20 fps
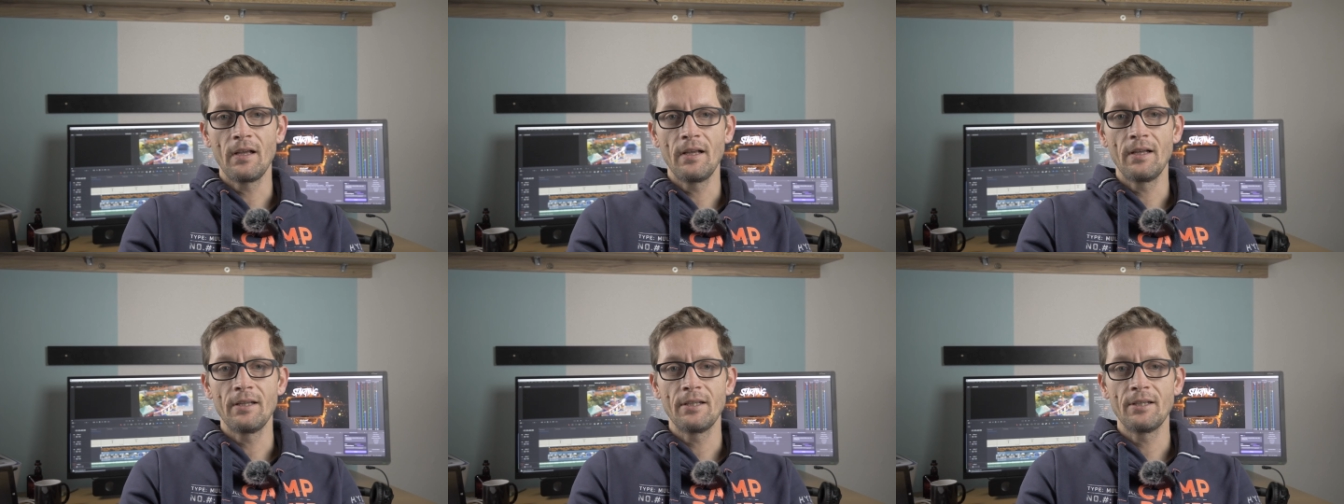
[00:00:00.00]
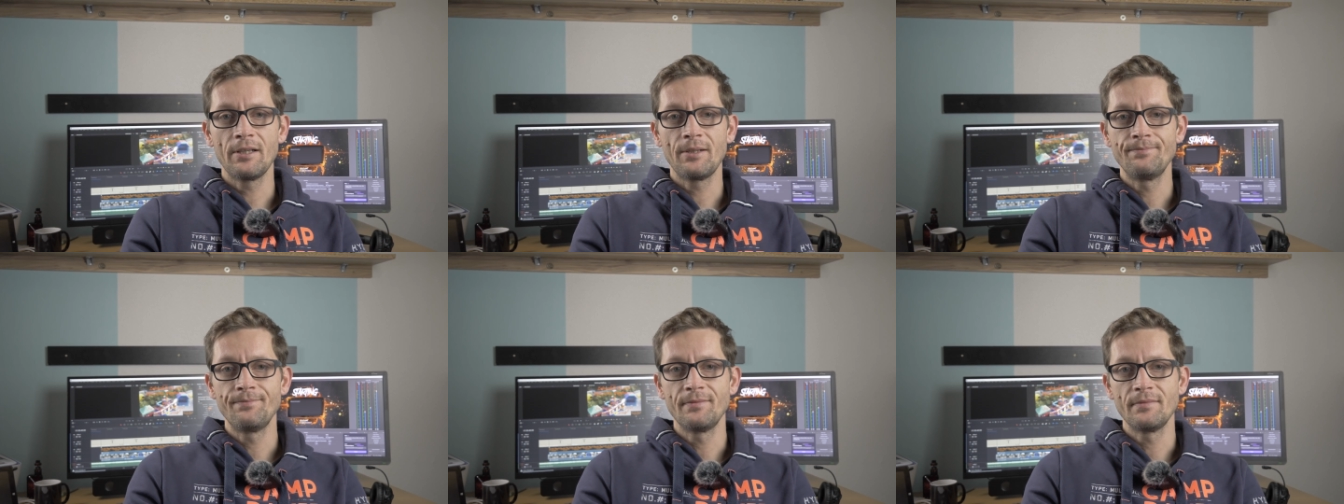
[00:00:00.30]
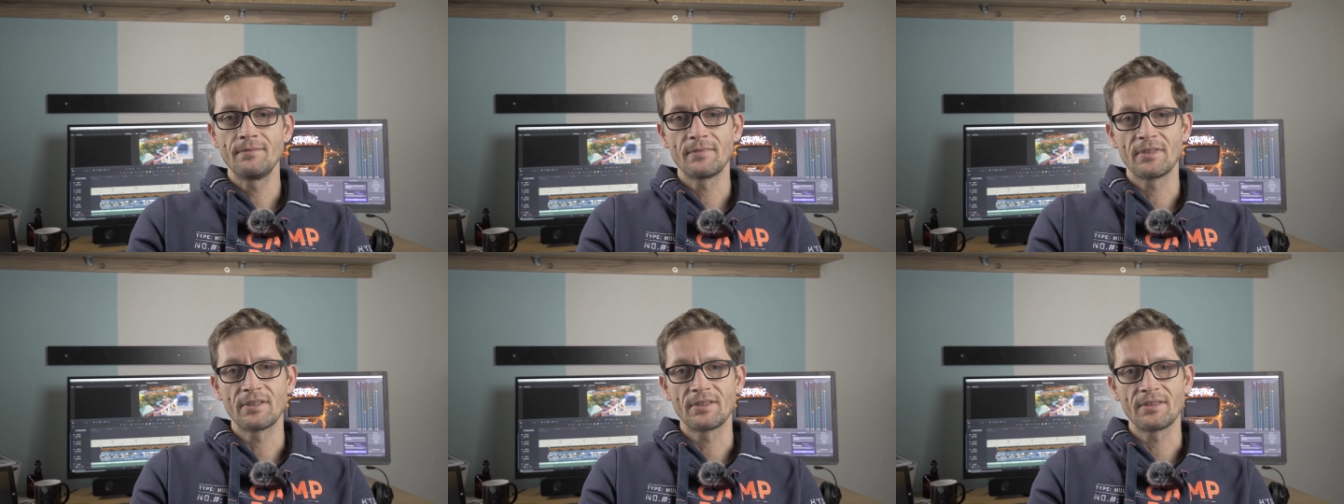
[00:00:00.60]

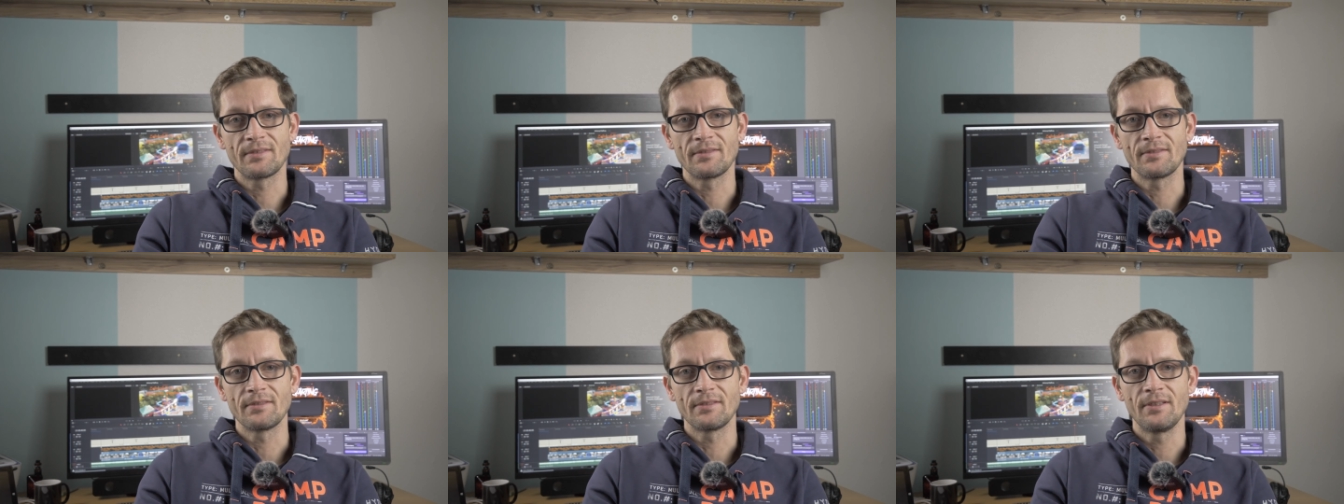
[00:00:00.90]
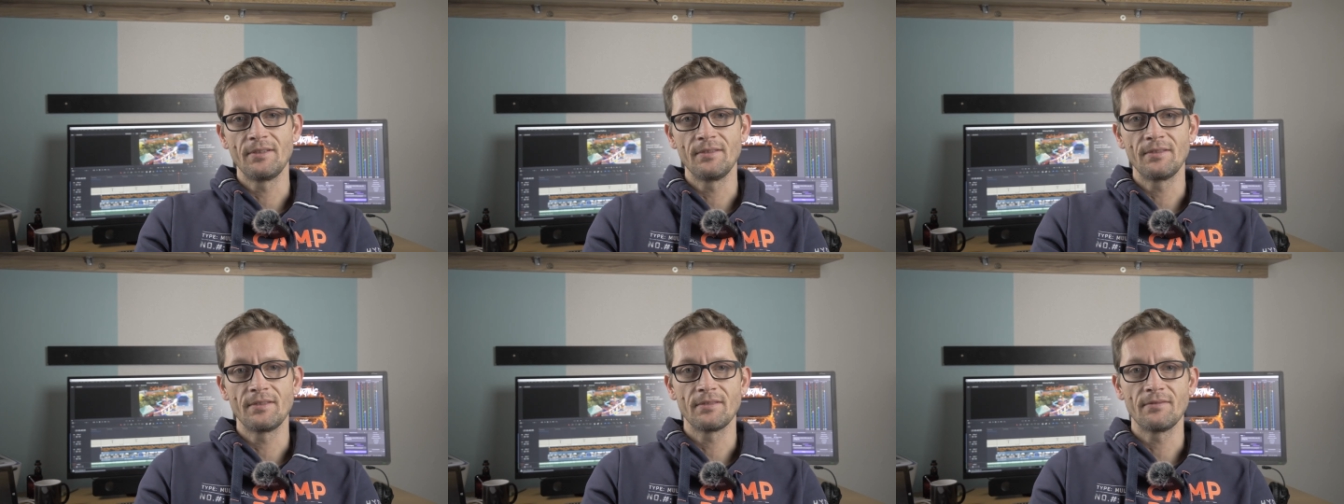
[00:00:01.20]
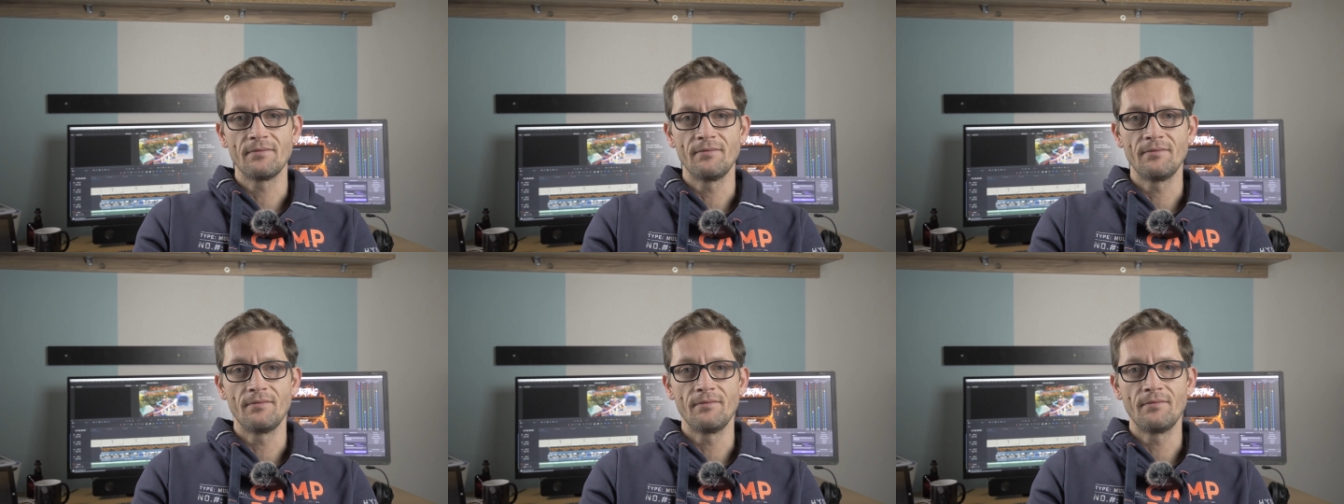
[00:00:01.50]
Ähm, es
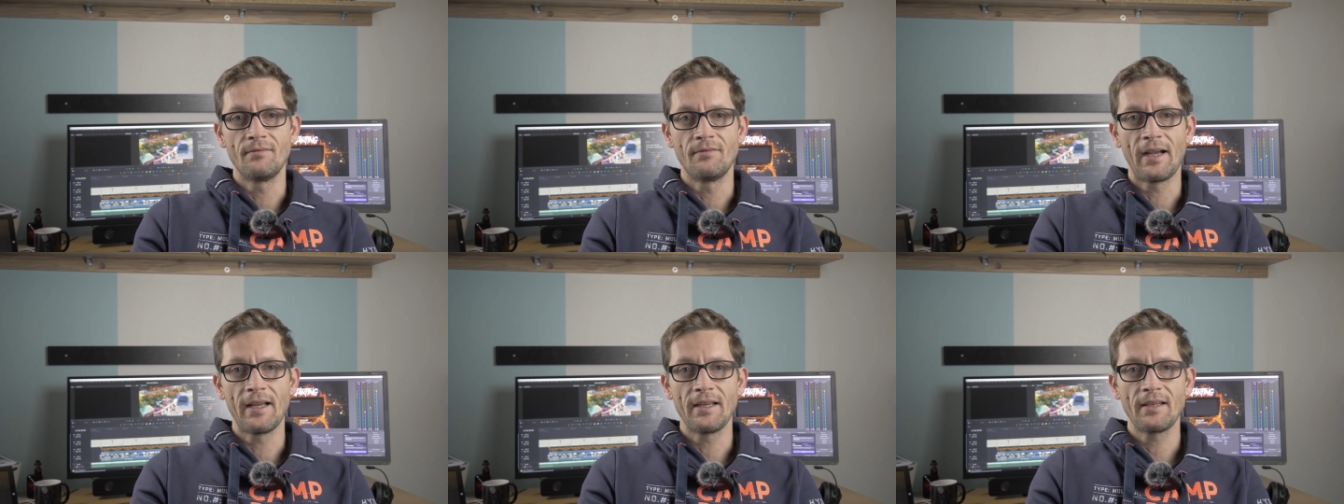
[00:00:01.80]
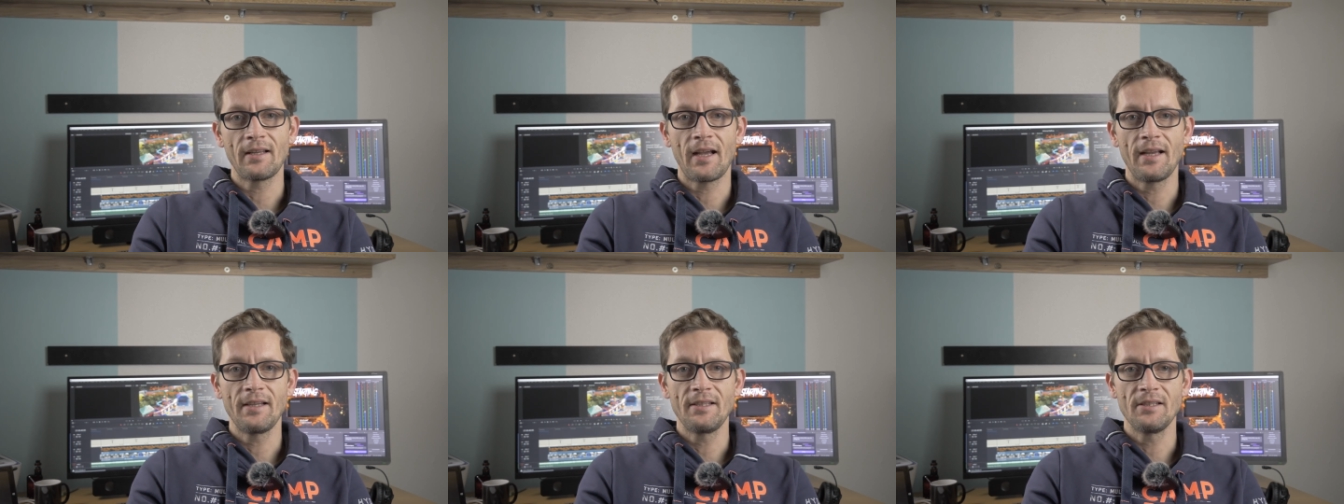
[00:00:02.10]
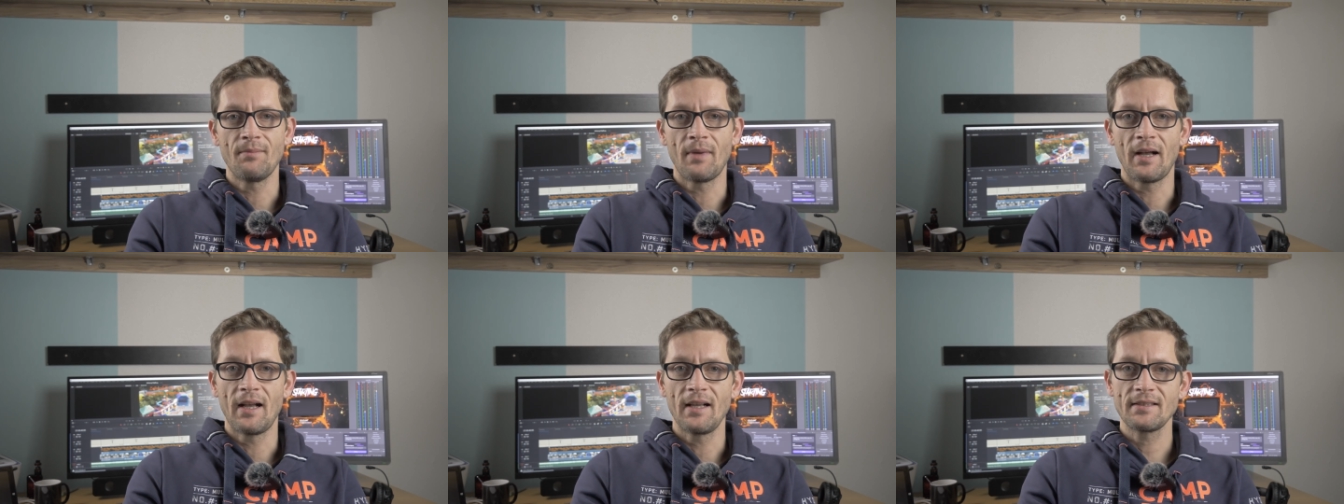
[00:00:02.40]
sind
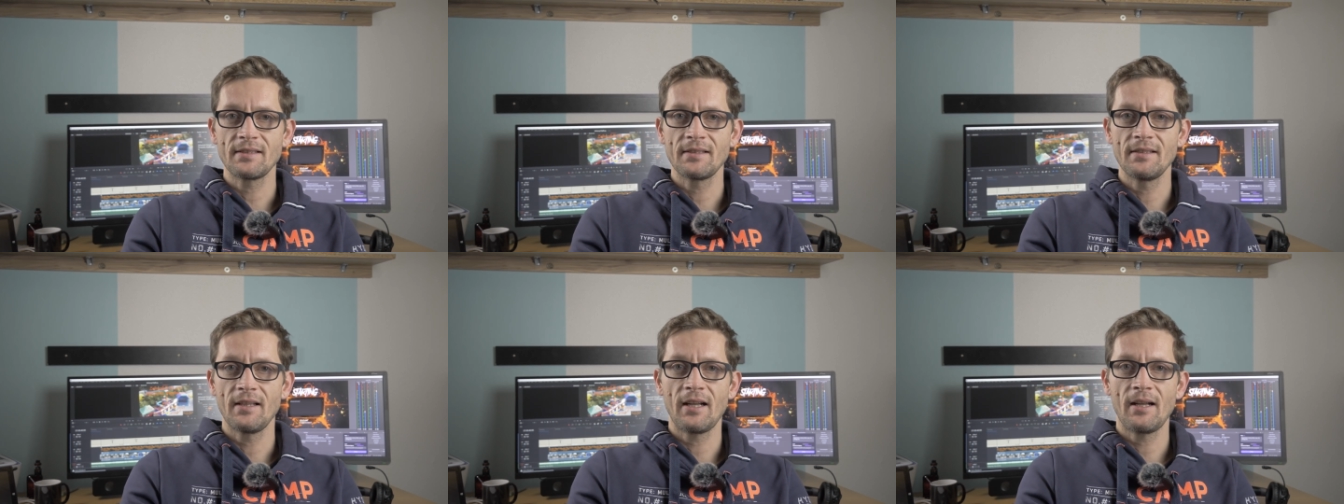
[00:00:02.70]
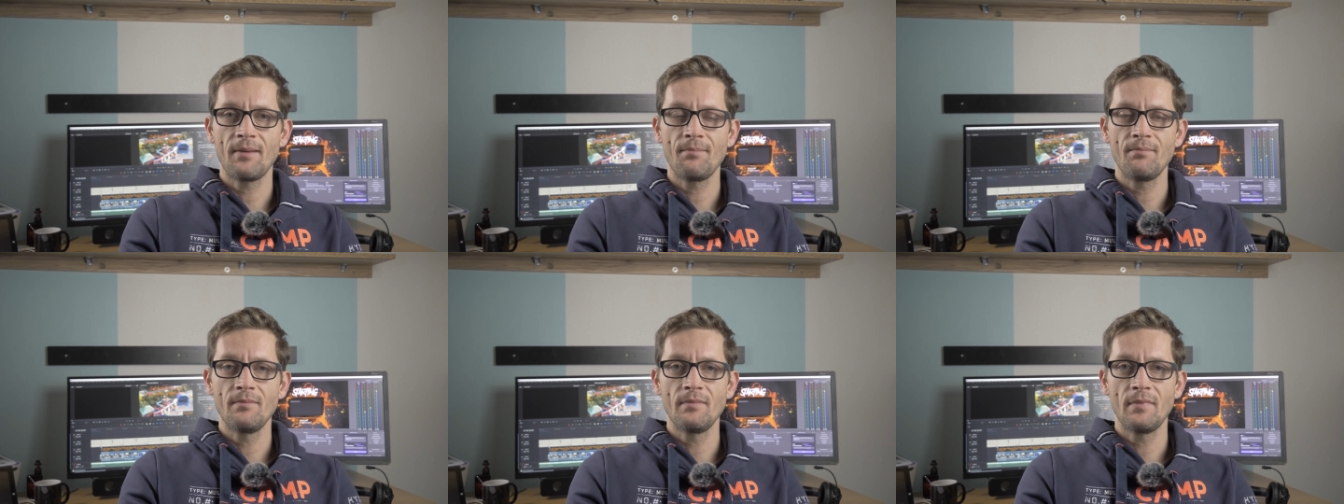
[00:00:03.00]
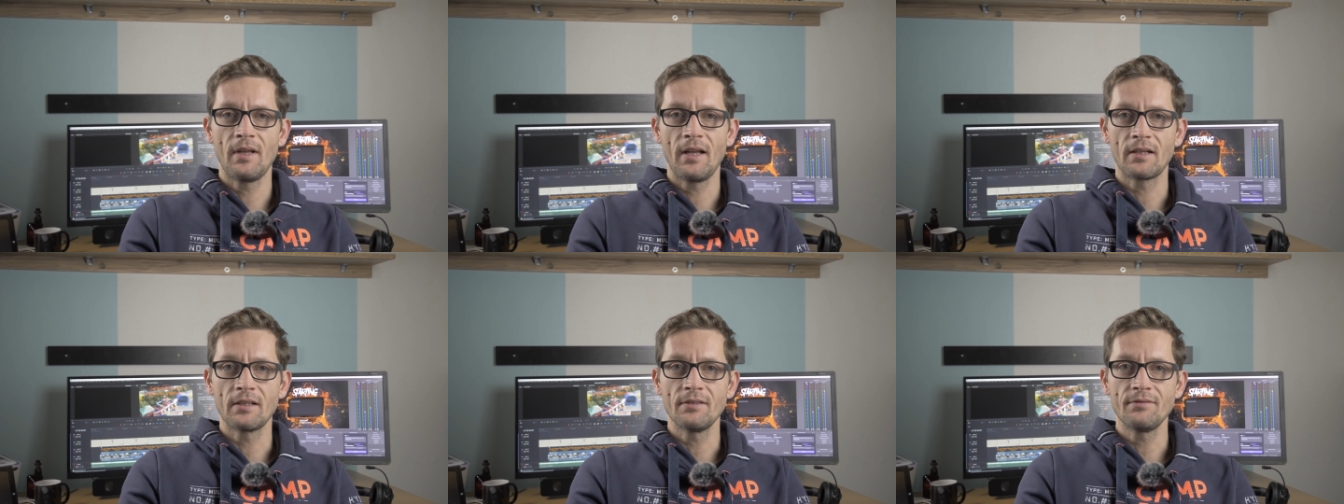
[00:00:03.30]
weitreichende
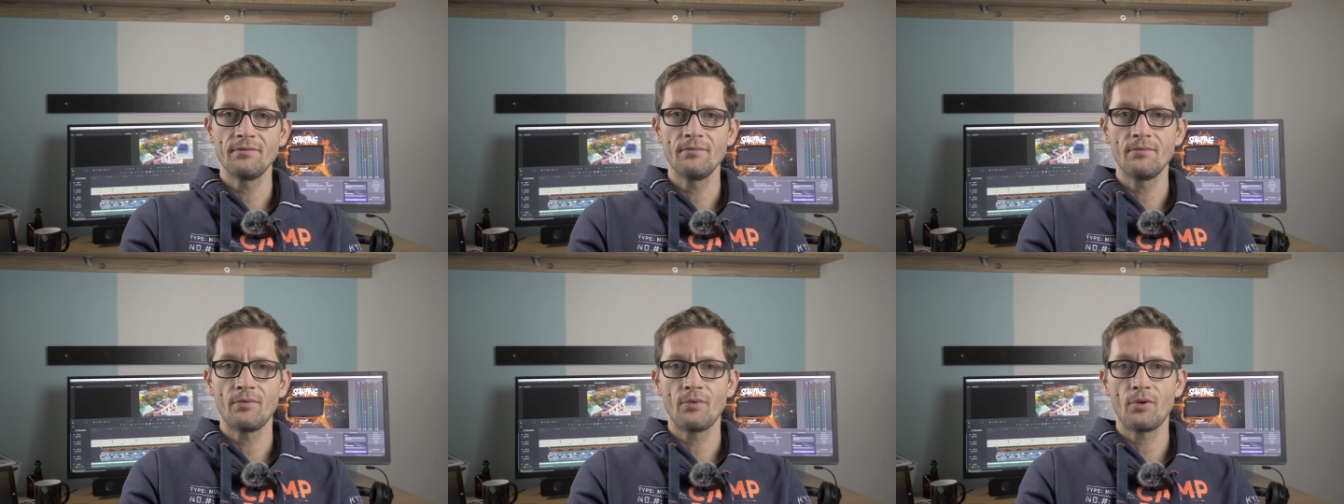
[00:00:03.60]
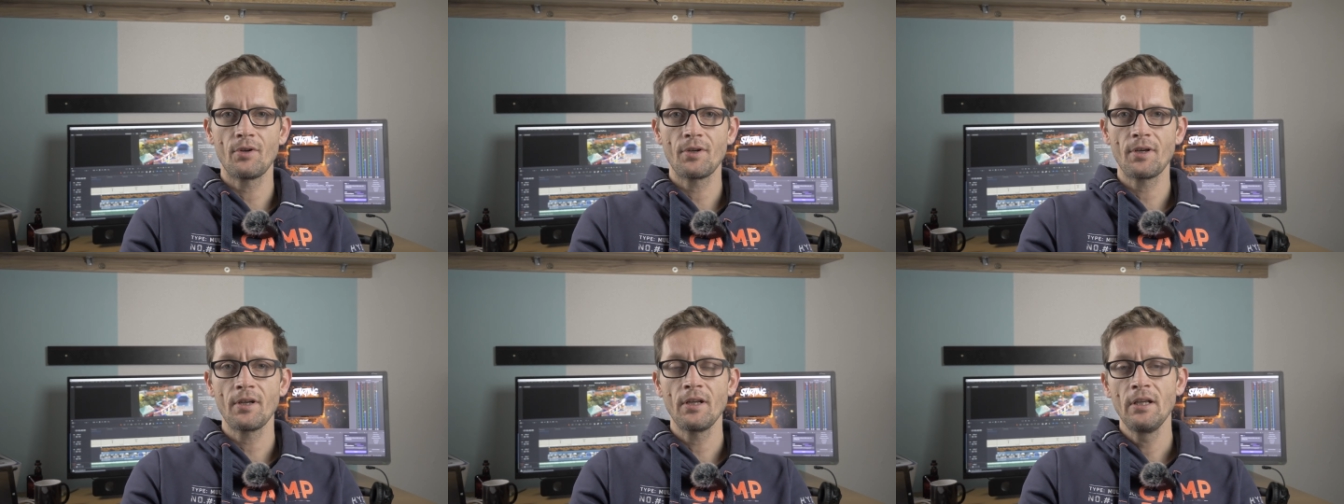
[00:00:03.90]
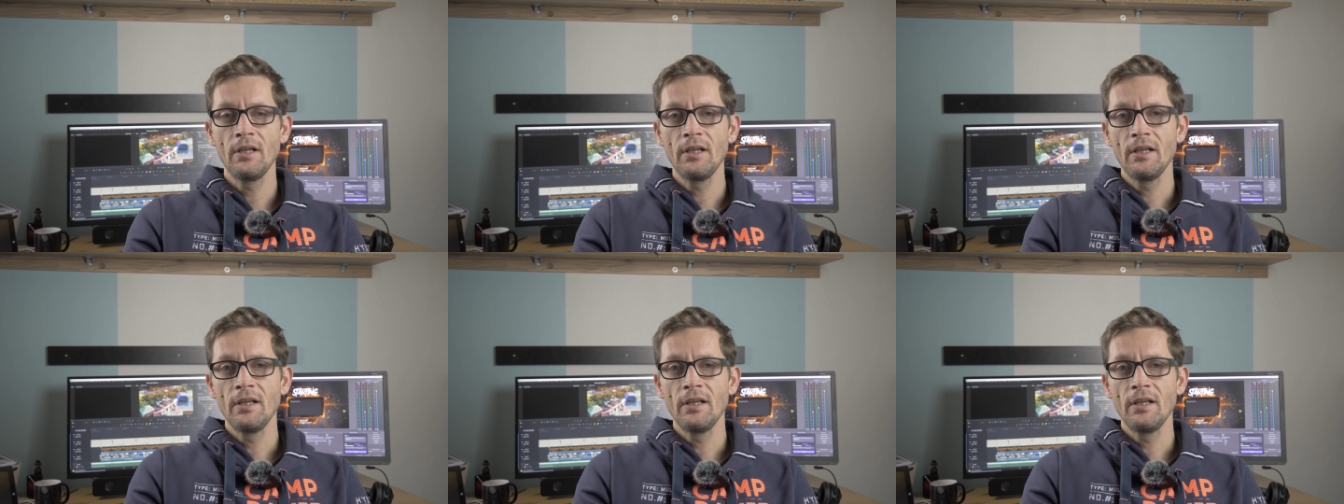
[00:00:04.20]
Maßnahmen ergriffen worden.